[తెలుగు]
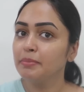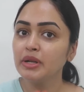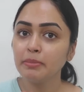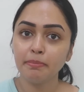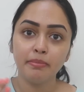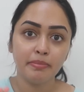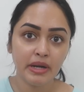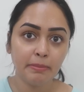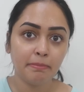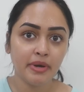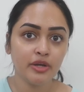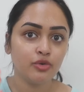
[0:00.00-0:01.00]
ప్రిప్
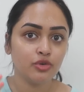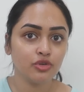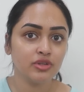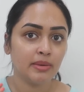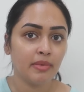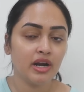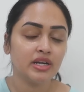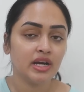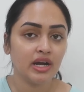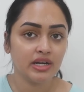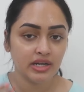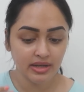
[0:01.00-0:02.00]
ప్రెప్ అయి ఉంటుందన్నమాట
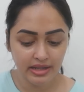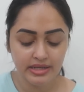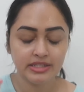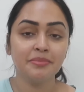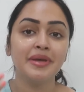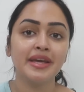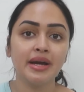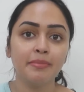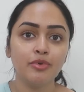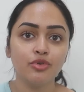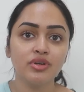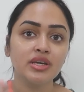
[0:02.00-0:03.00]
అంటే నెక్స్ట్
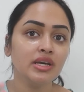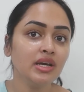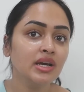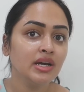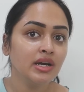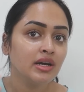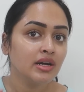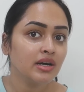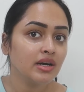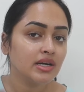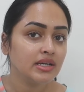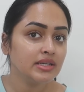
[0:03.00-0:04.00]
మేకప్ లుక్కి
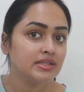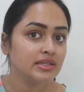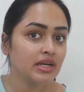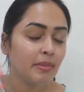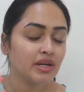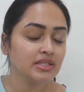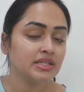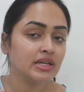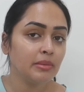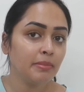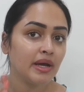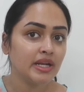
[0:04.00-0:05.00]
ఈజీగా మన
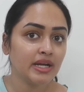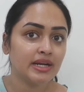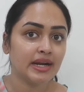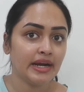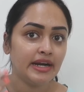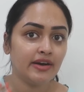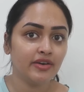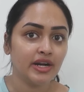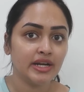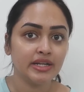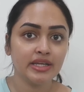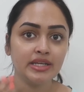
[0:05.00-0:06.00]
స్కిన్ పైన గ్లైడ్
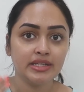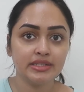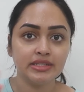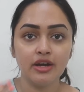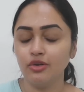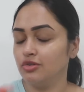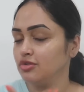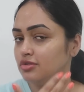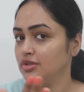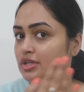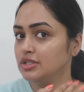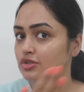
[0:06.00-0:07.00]
అవ్వడానికి ఈజీగా
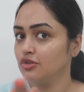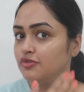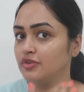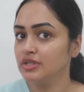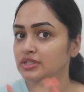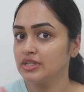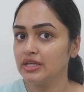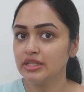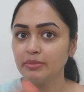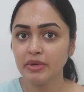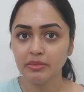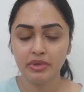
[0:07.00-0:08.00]
ఉంటుంది సో ఫస్ట్
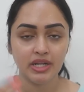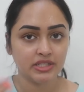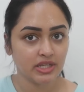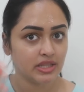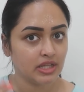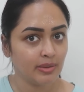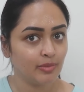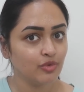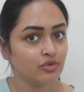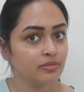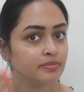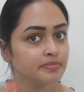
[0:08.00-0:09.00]
అయితే మనం ఇలా చేద్దాము